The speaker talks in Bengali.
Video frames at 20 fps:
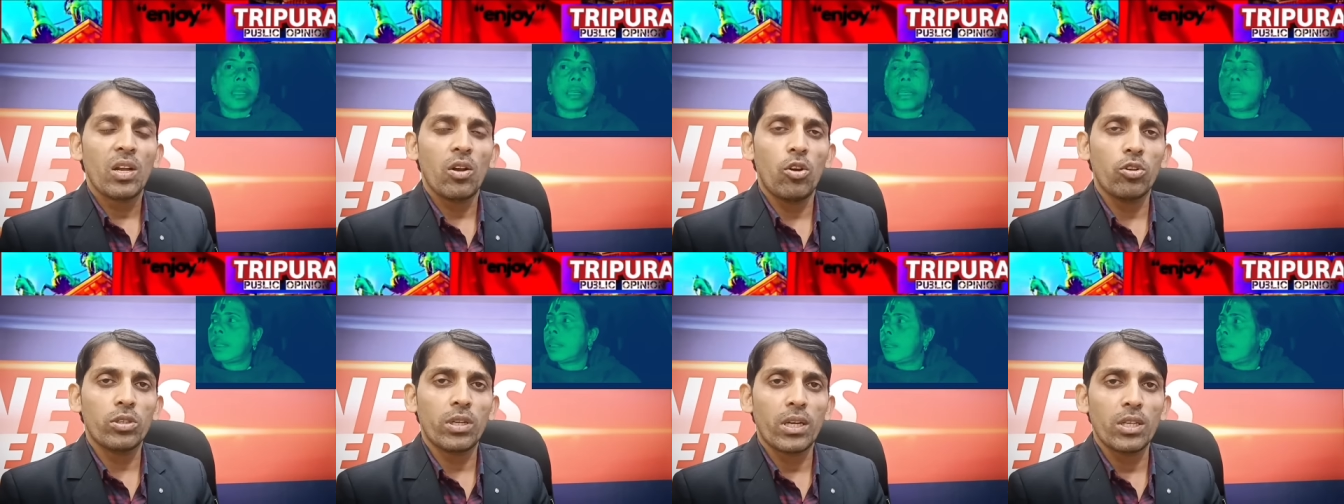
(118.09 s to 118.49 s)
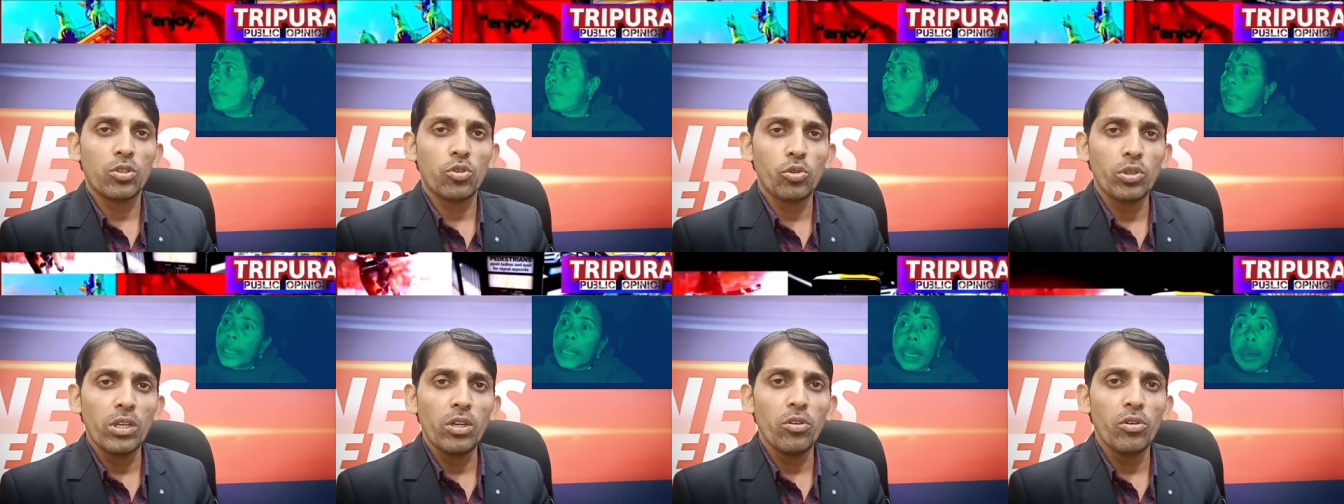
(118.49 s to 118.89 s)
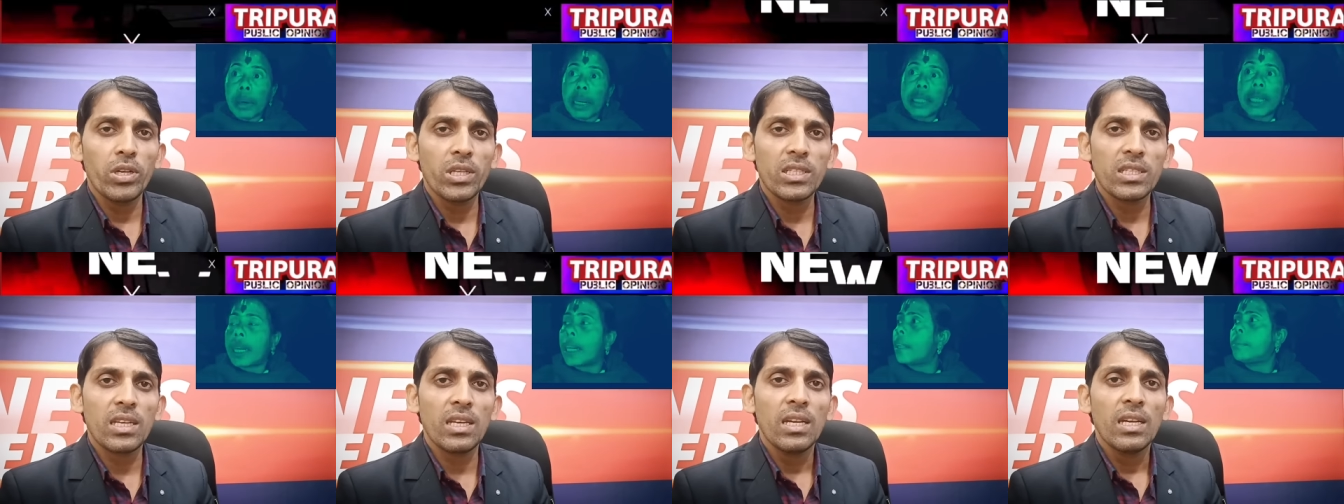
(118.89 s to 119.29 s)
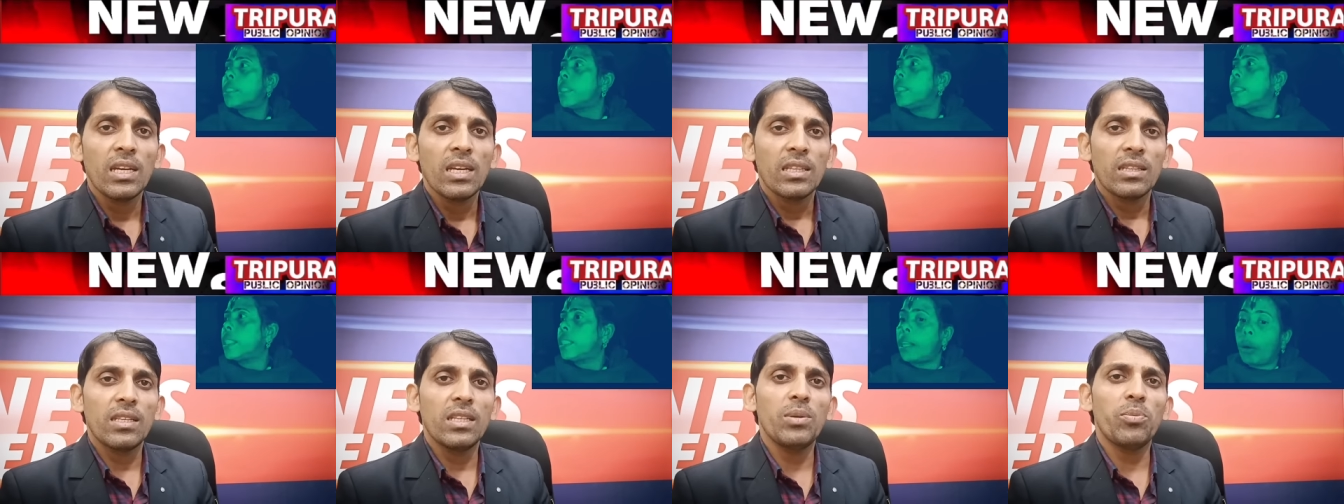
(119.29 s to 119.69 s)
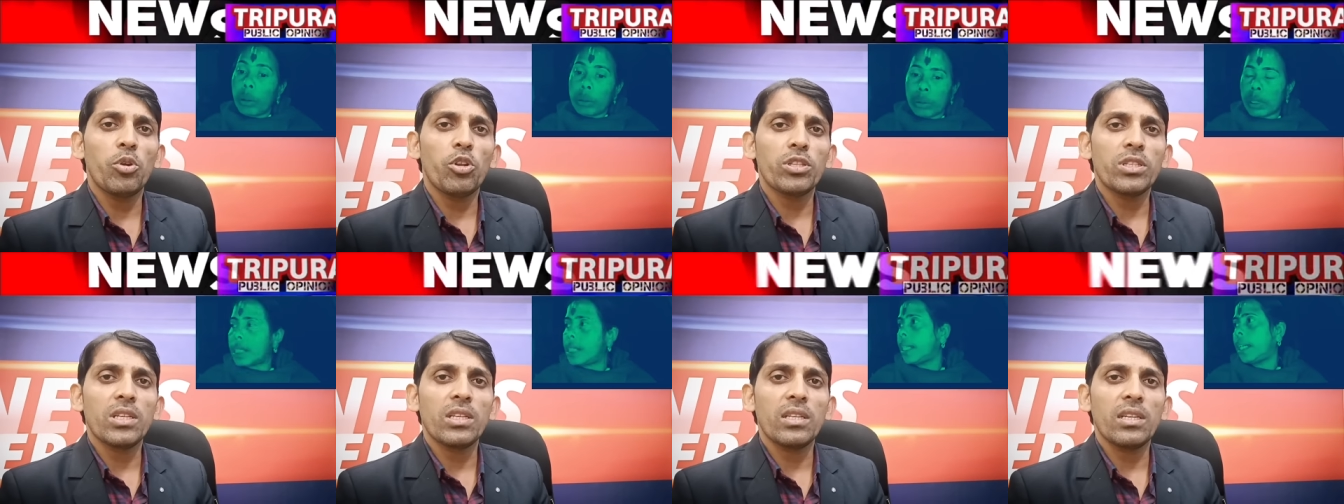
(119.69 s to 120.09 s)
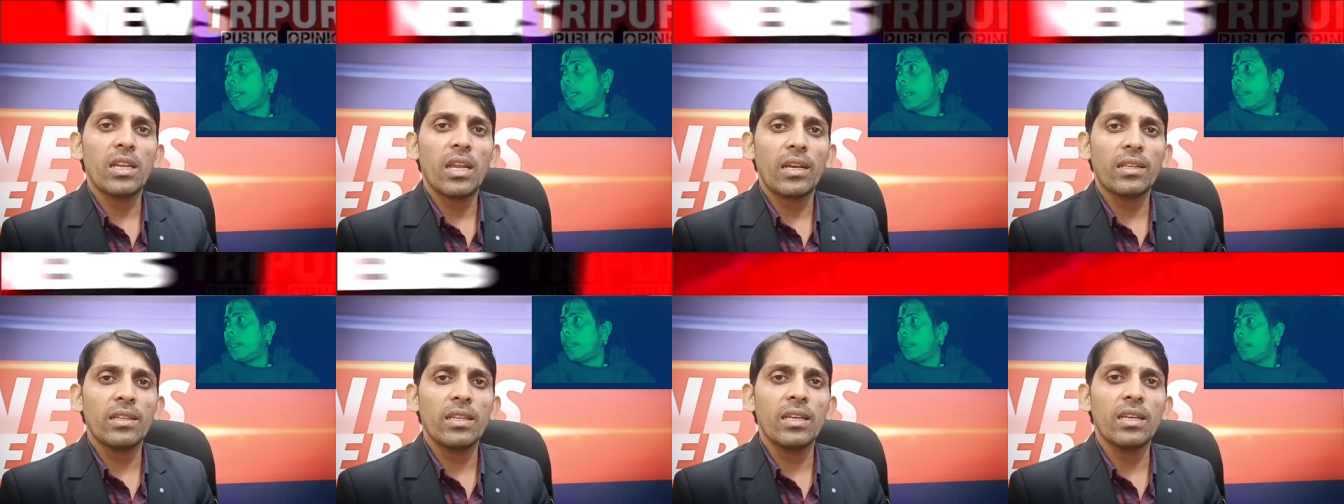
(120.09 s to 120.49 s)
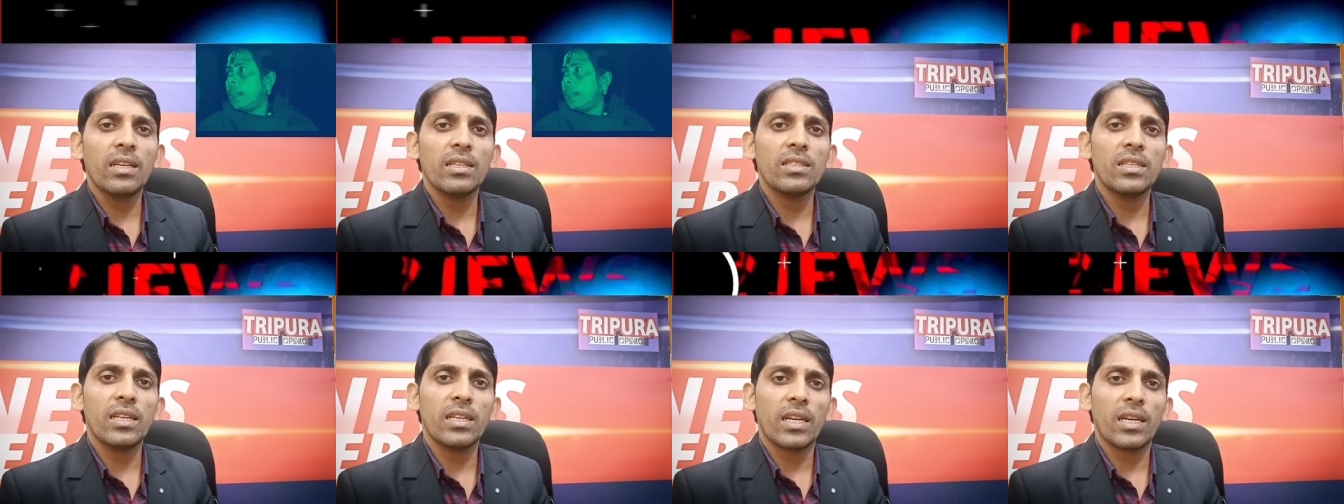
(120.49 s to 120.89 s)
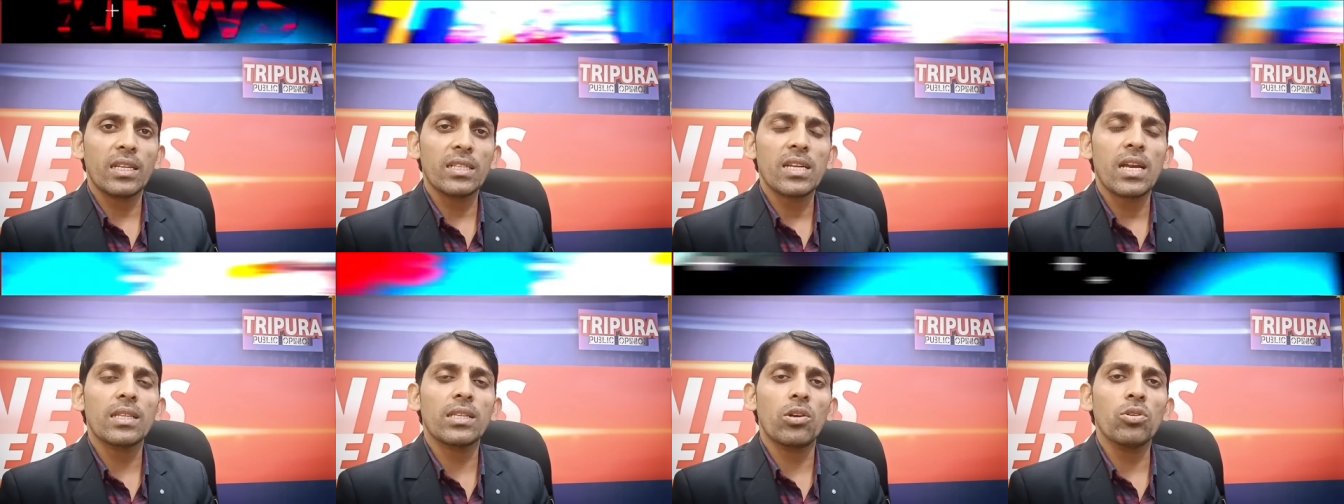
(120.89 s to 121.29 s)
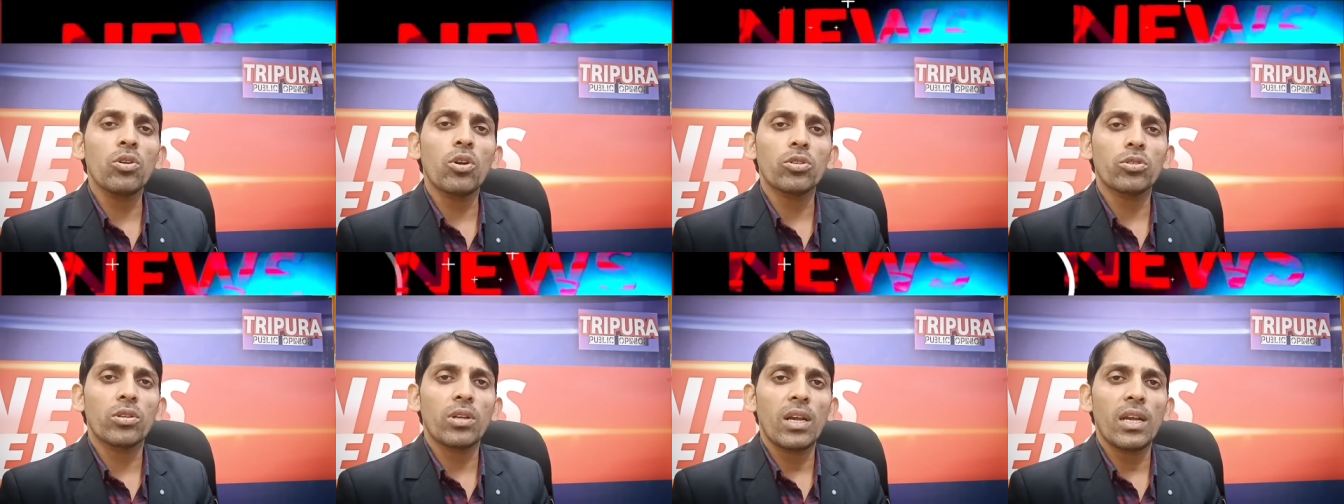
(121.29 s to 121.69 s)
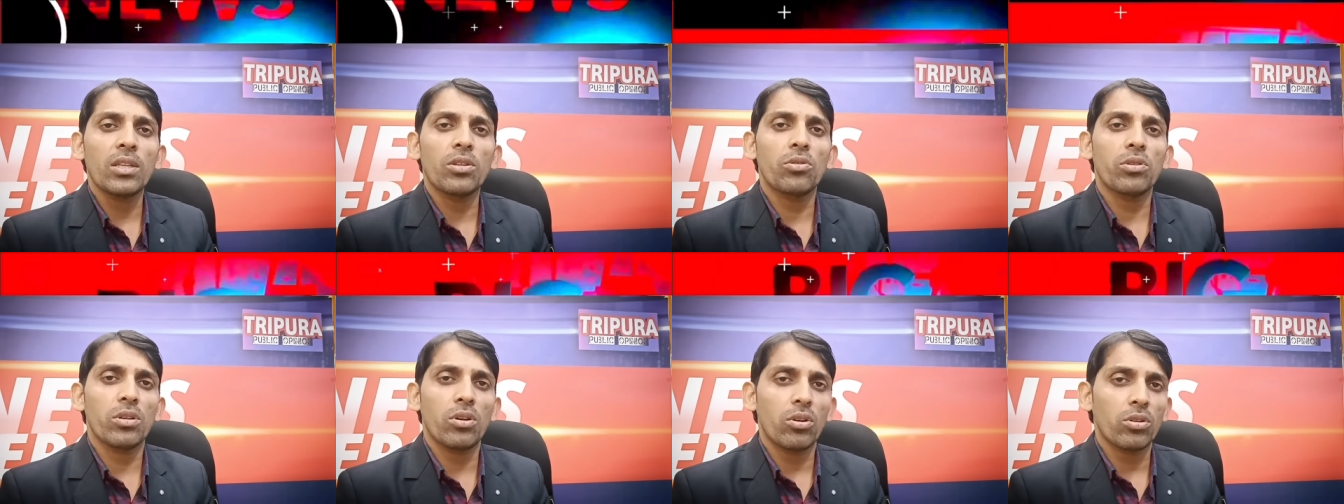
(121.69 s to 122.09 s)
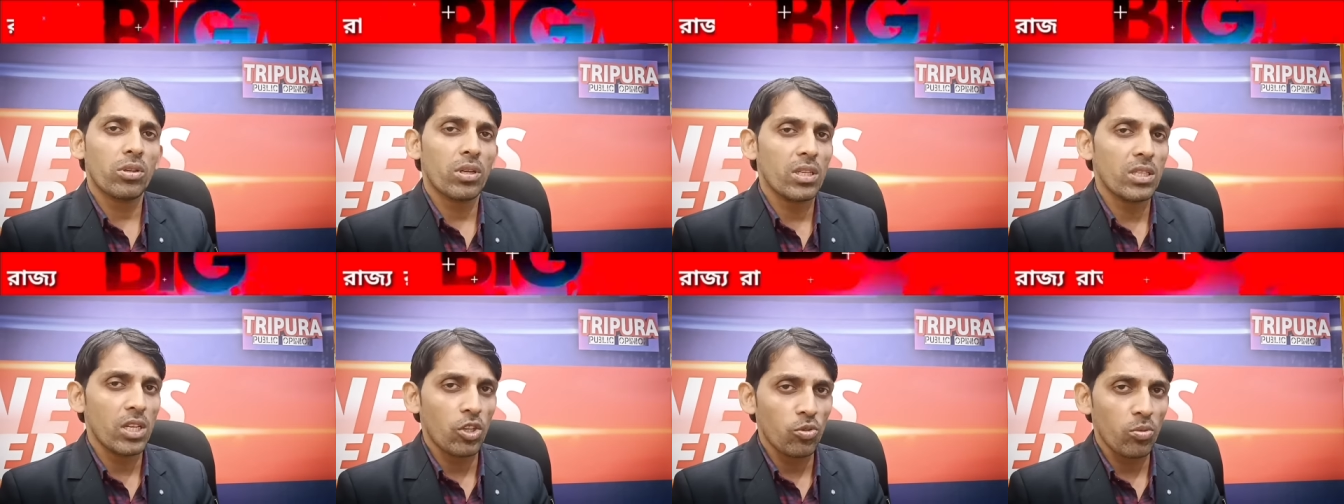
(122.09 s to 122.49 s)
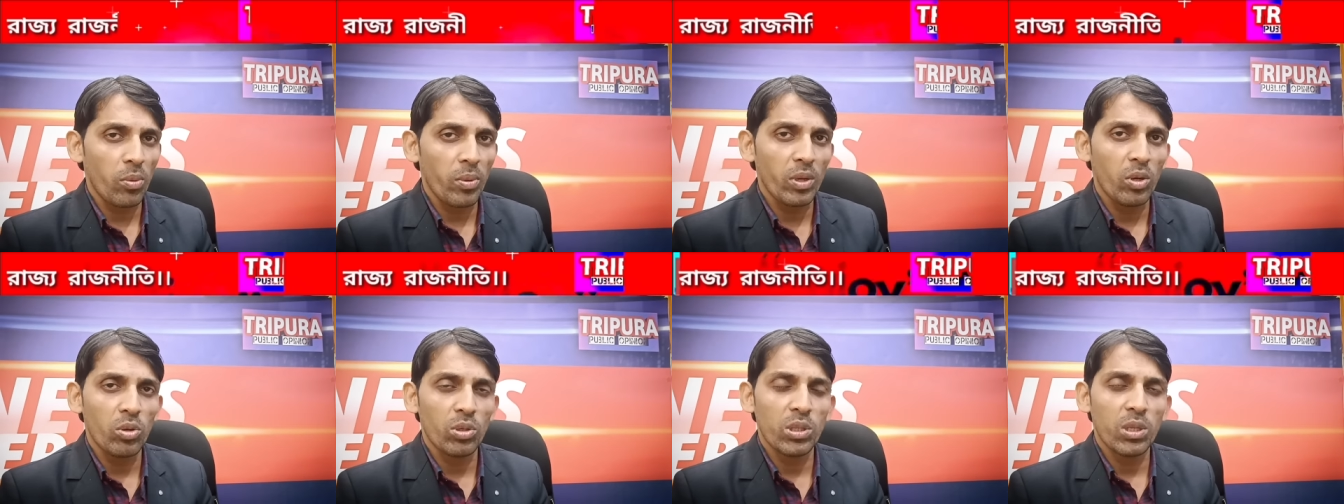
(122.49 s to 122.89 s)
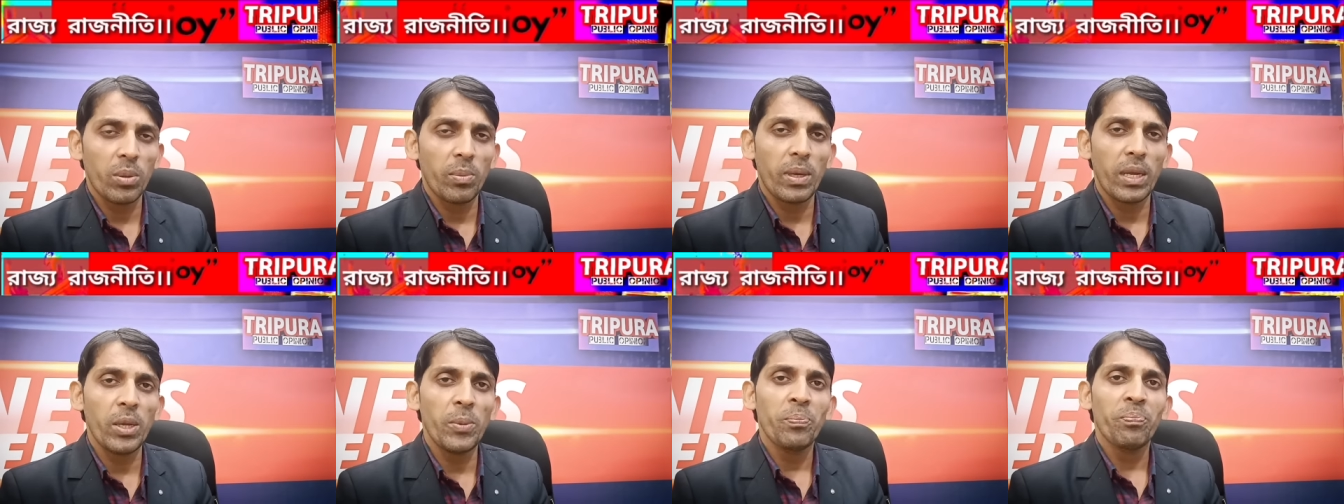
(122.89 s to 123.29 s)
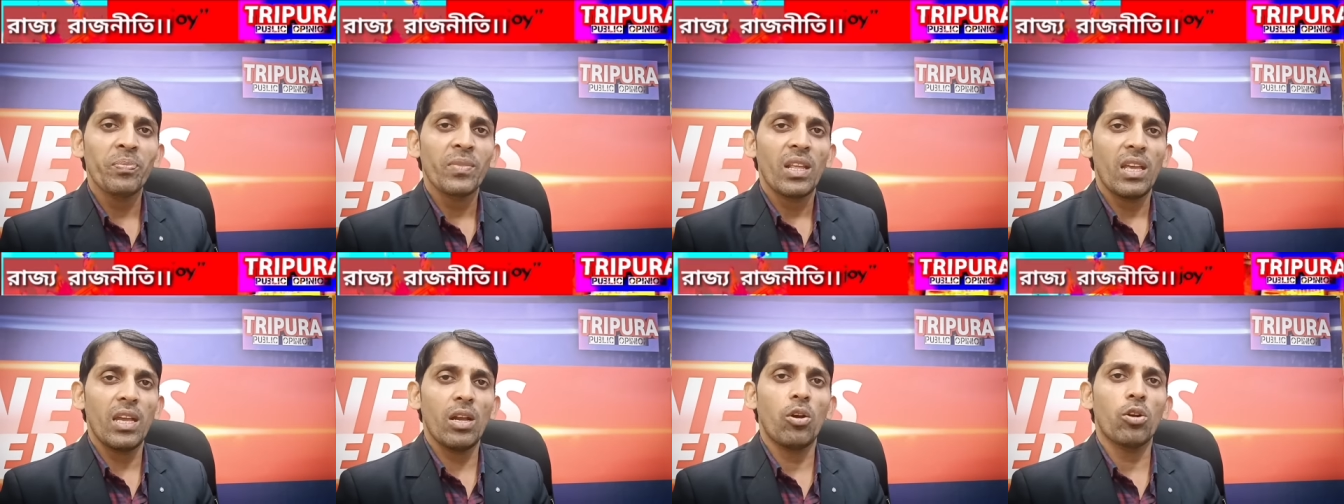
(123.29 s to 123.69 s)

ঘটনাটা জটিল হয়েছে তিনি বলেছেন একদিকে যে এটা একটা সাধারণ ঘটনা এই ধরনের ঘটনা যে কোনোভাবে ঘটতে পারে এই